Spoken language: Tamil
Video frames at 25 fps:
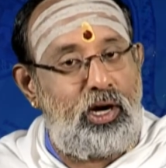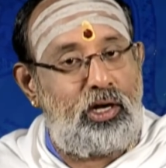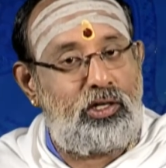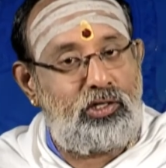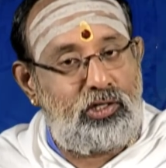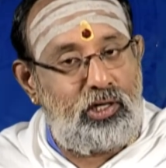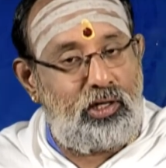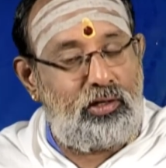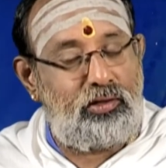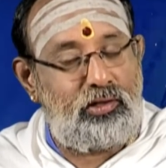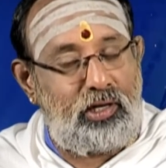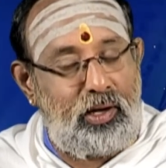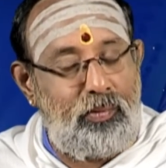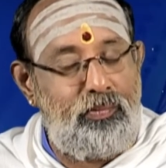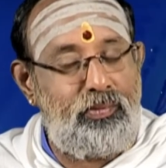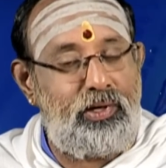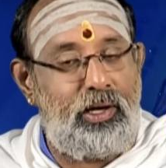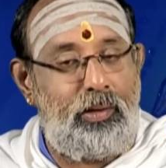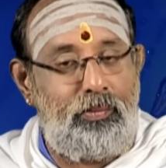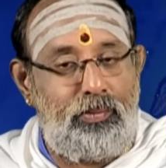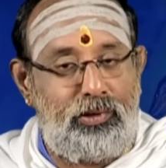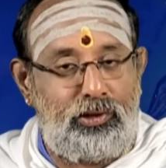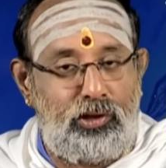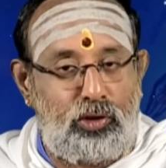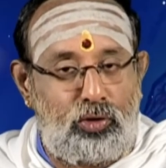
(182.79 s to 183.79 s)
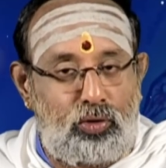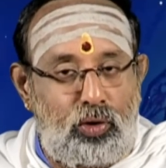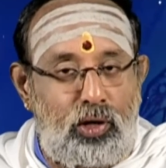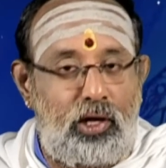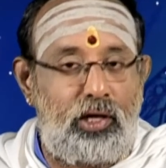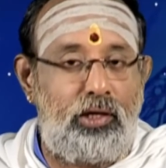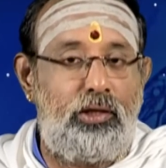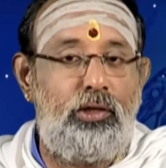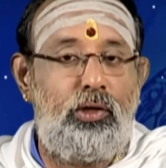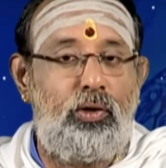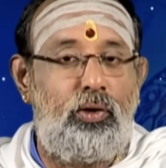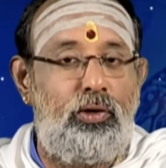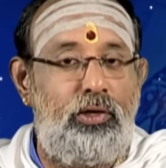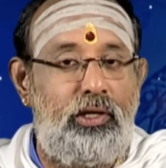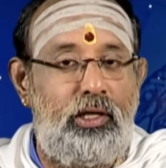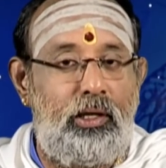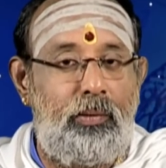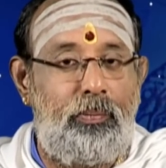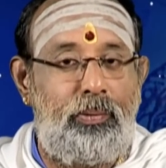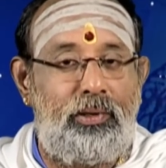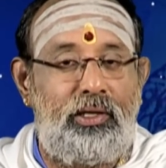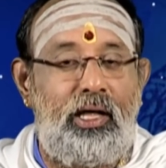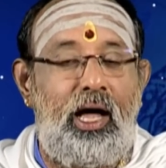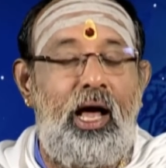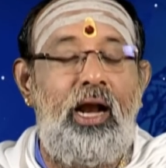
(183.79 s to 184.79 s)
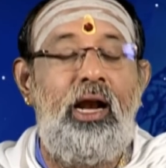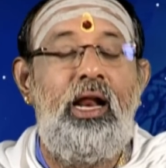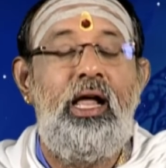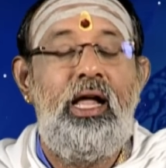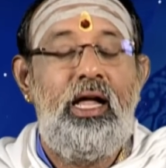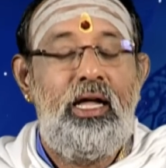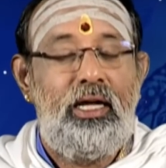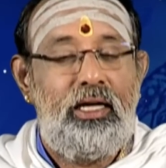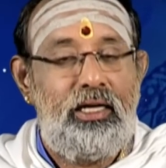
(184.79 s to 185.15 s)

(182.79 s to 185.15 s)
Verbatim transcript: நட்சத்திரம் என்பது தொடர்ந்து கொண்டிருப்பதால்